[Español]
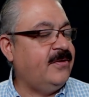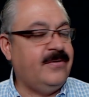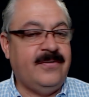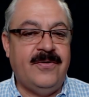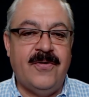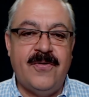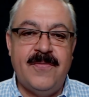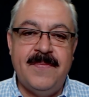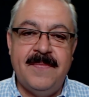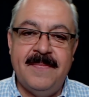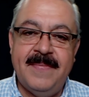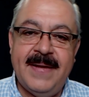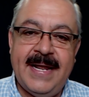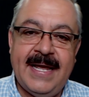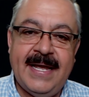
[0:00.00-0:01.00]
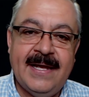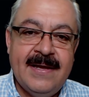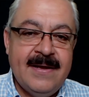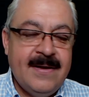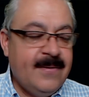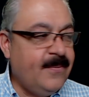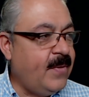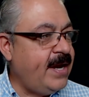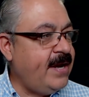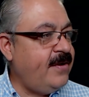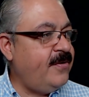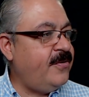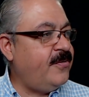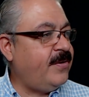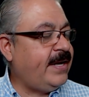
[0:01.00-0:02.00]
no hombre.
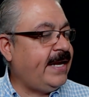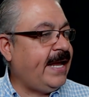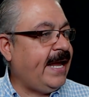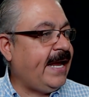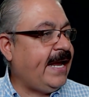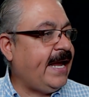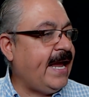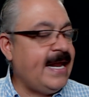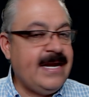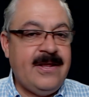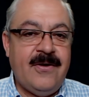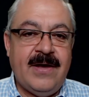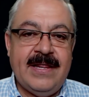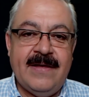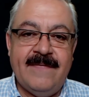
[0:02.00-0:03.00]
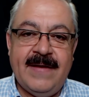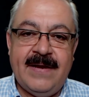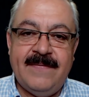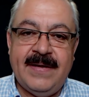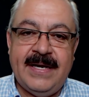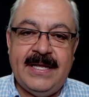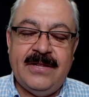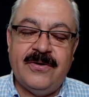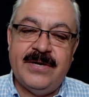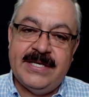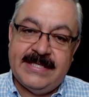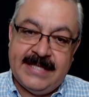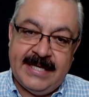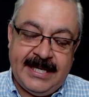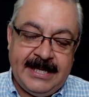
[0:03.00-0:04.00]
Bueno, qué genio ha de haber venido. Y
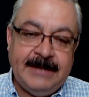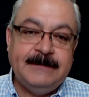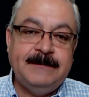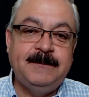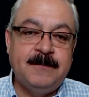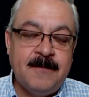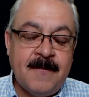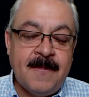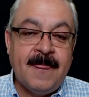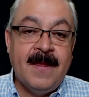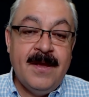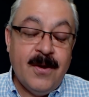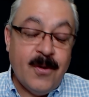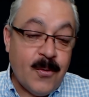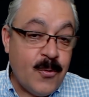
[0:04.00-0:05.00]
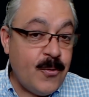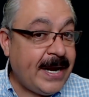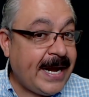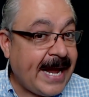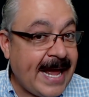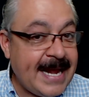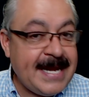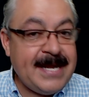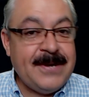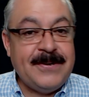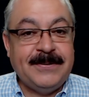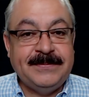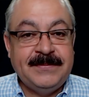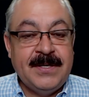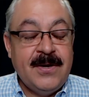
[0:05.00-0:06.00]
sí, un
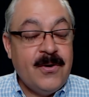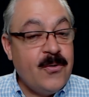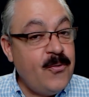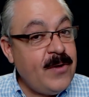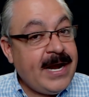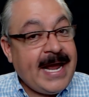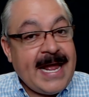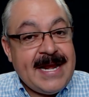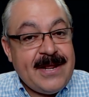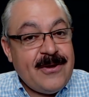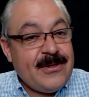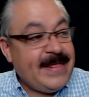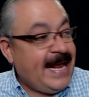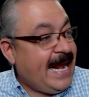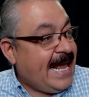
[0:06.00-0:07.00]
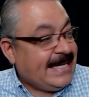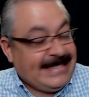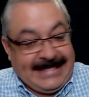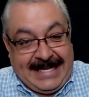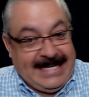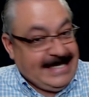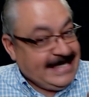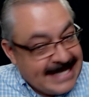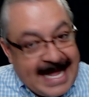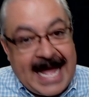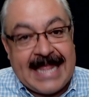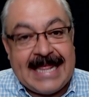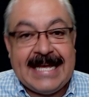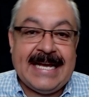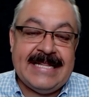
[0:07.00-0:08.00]
genio. Un genio de la
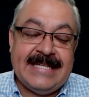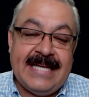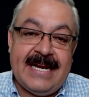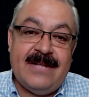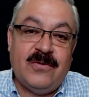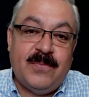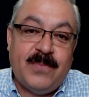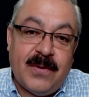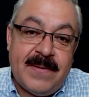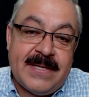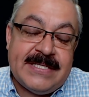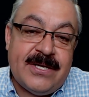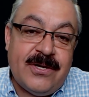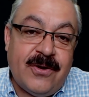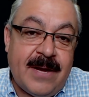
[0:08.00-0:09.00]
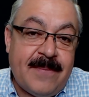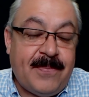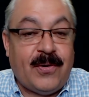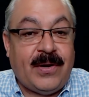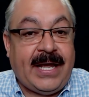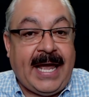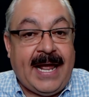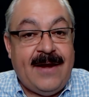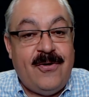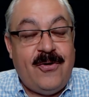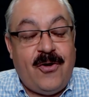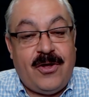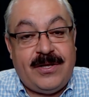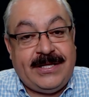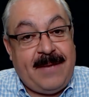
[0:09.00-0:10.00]
nada que tiene tu pobre señora porque
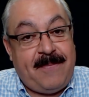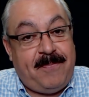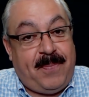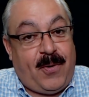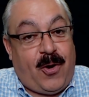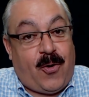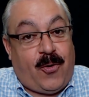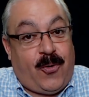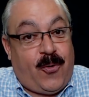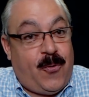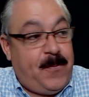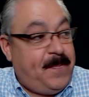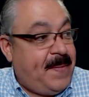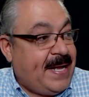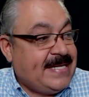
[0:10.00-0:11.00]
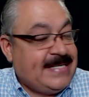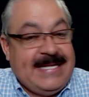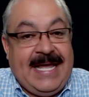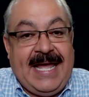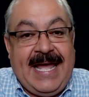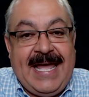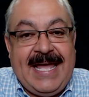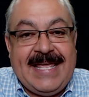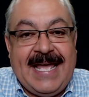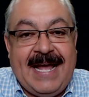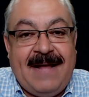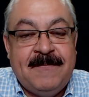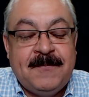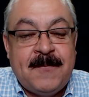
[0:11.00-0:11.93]
no te preocupas de ella